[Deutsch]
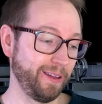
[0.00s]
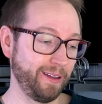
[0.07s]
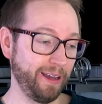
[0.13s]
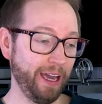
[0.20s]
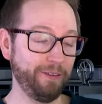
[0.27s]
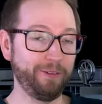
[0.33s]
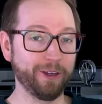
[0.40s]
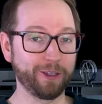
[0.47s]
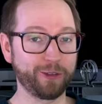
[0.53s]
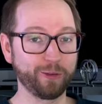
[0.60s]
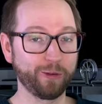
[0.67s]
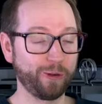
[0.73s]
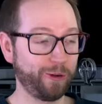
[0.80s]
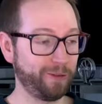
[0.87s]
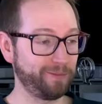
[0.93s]
Entweder so
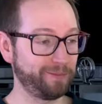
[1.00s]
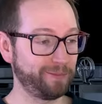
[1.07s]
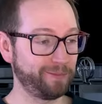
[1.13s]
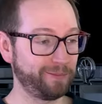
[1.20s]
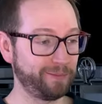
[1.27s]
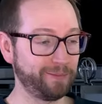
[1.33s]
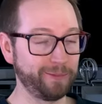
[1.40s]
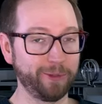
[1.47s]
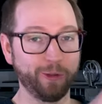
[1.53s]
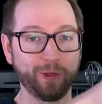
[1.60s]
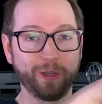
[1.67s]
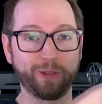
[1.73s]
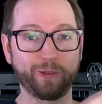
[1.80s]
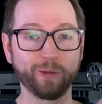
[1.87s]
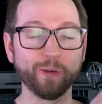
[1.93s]
rum oder
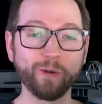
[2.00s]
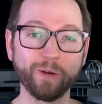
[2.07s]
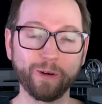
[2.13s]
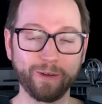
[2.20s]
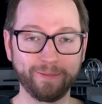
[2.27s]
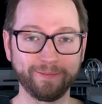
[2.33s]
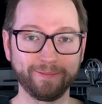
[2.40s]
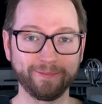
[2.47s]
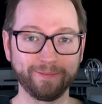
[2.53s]
so rum